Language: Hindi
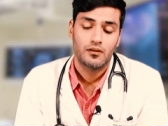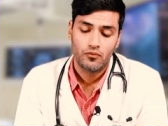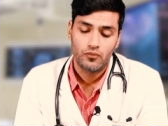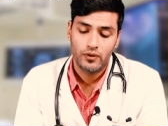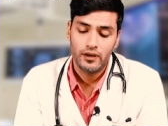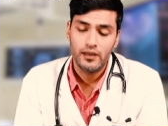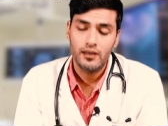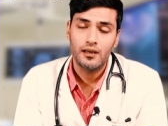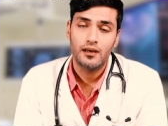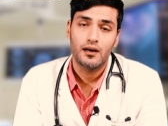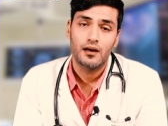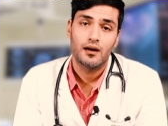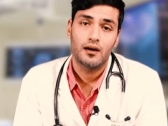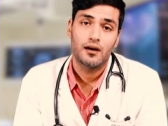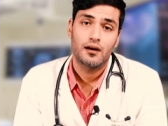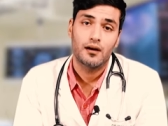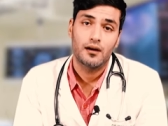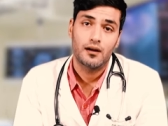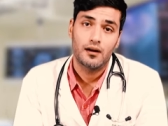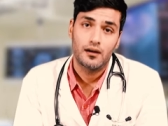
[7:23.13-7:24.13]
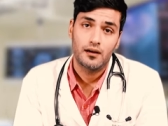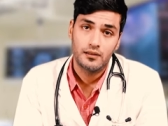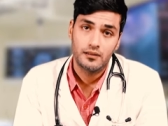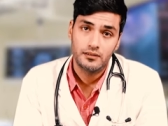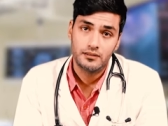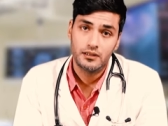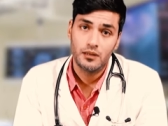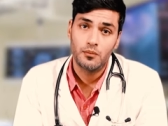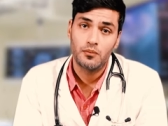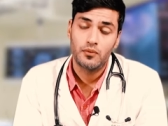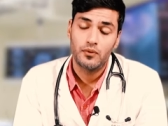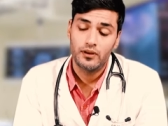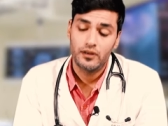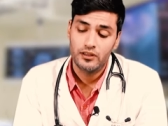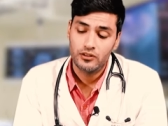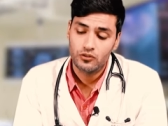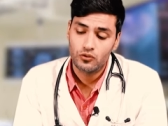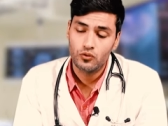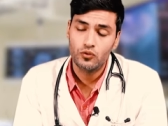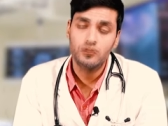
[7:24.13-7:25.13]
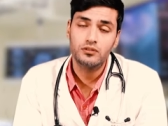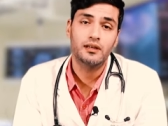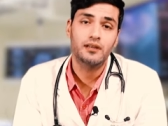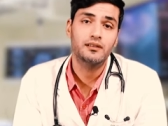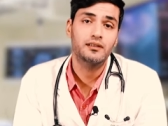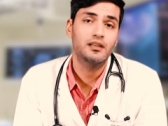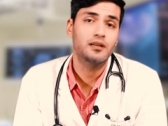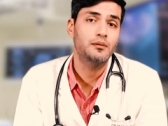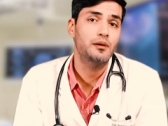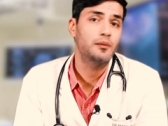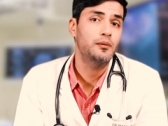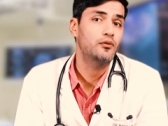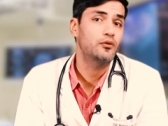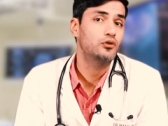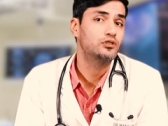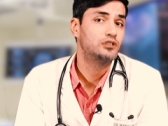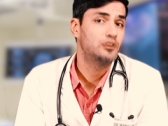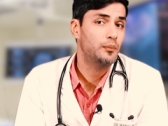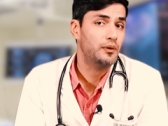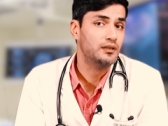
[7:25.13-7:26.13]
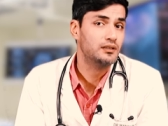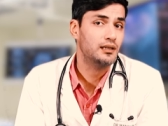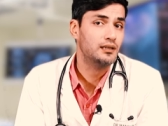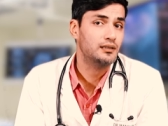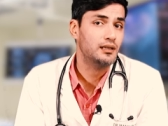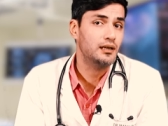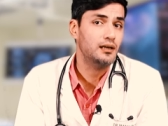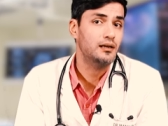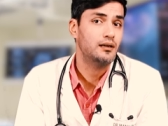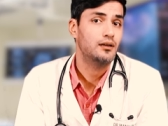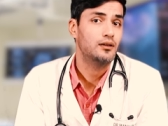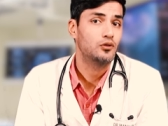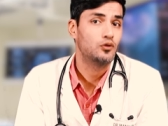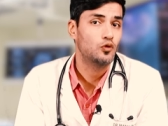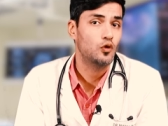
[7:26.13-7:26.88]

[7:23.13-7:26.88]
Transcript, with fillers: वहीं जब स्क्रू सर्जरी में भी वो चिपक जाता है